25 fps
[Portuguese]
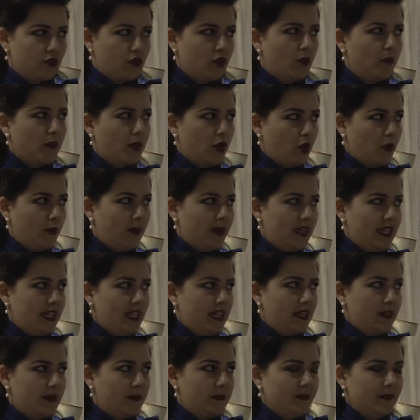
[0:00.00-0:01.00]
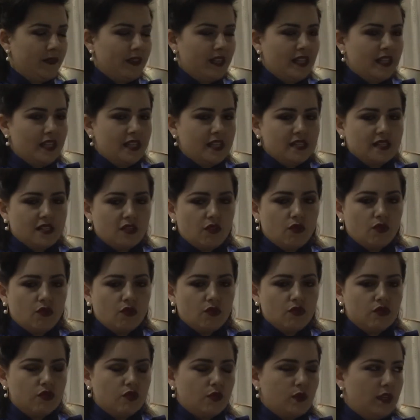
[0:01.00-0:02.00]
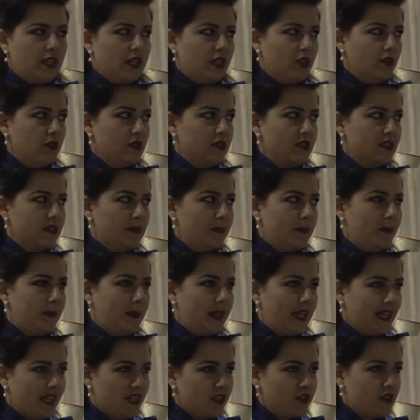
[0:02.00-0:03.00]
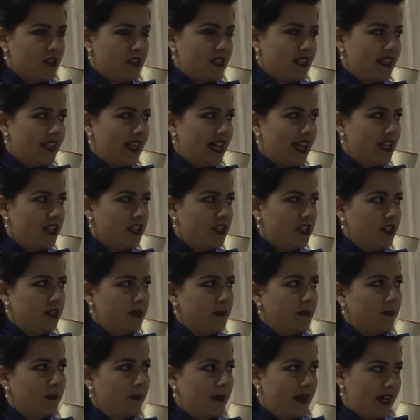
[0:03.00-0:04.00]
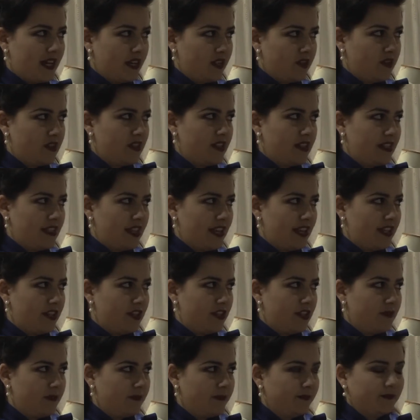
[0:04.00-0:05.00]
como a Romaria são construídos pela sociedade para a sociedade.